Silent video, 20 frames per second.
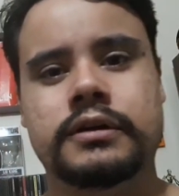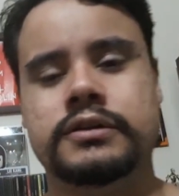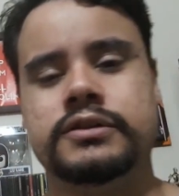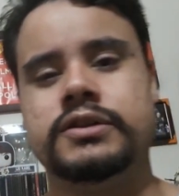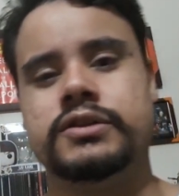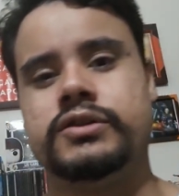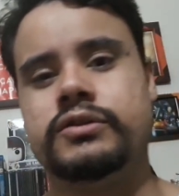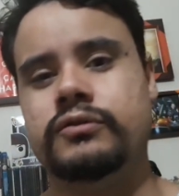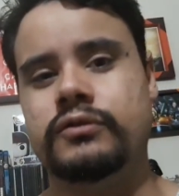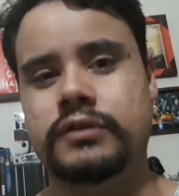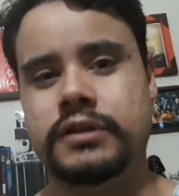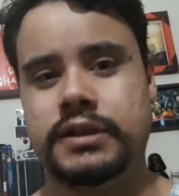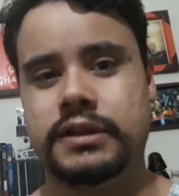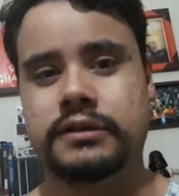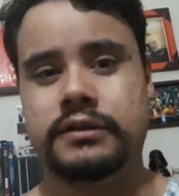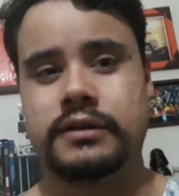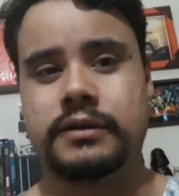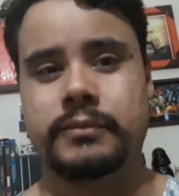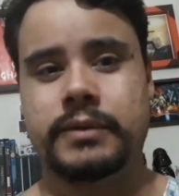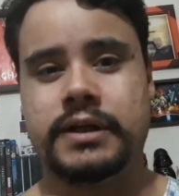A gente não liga
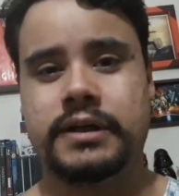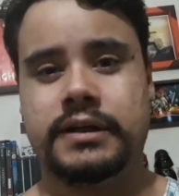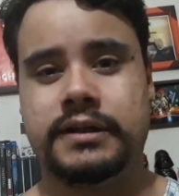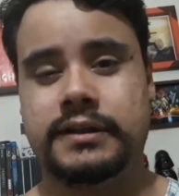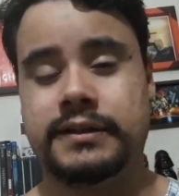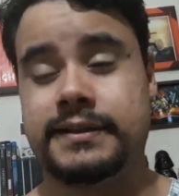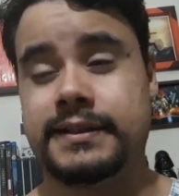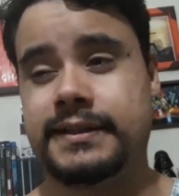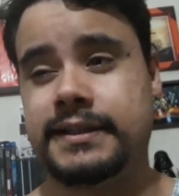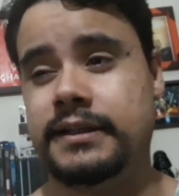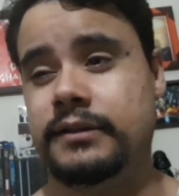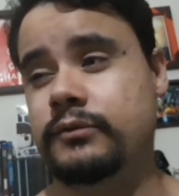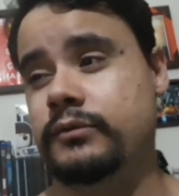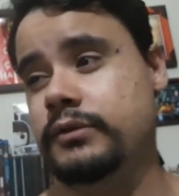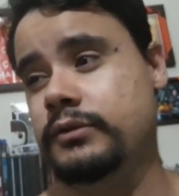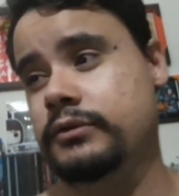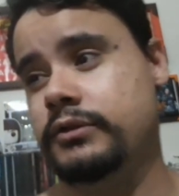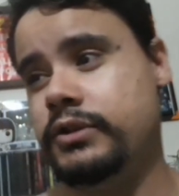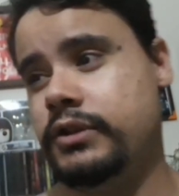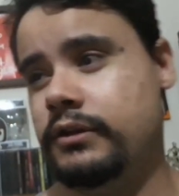não que minha garganta tá
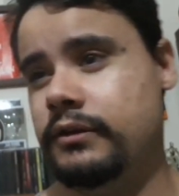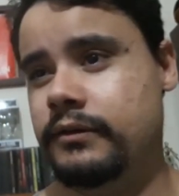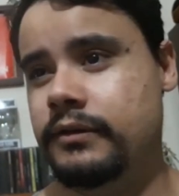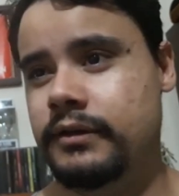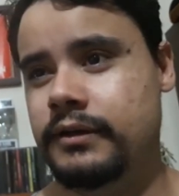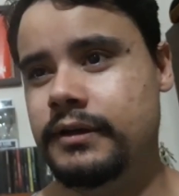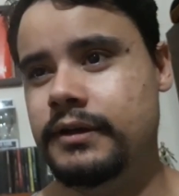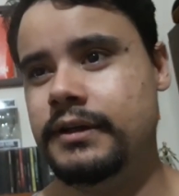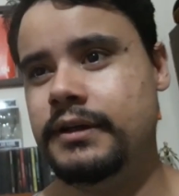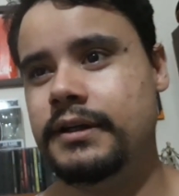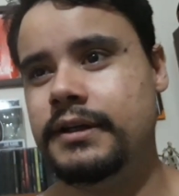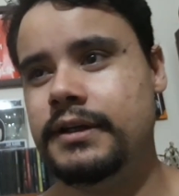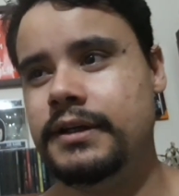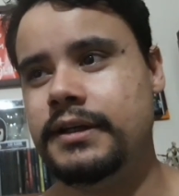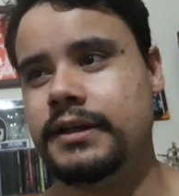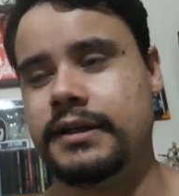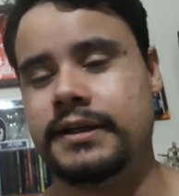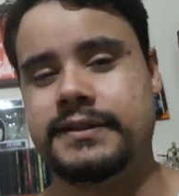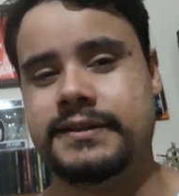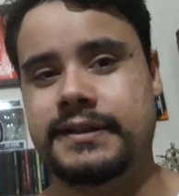ruim hoje.
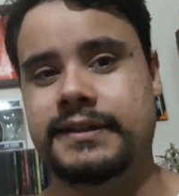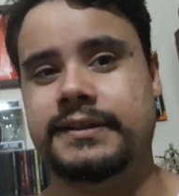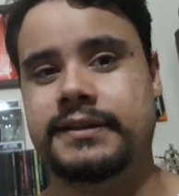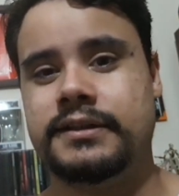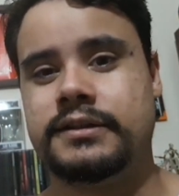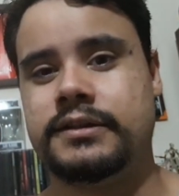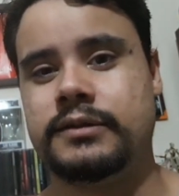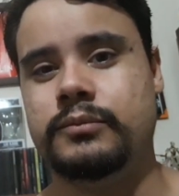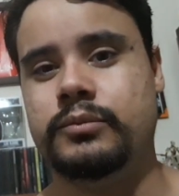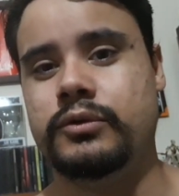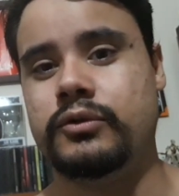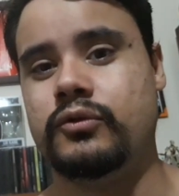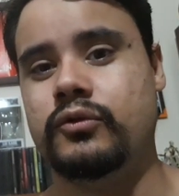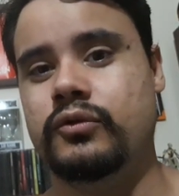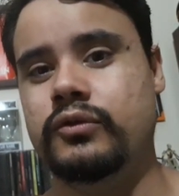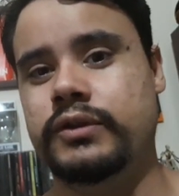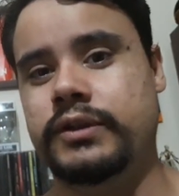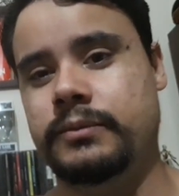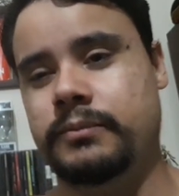Quer dizer, ainda tá um pouco ruim,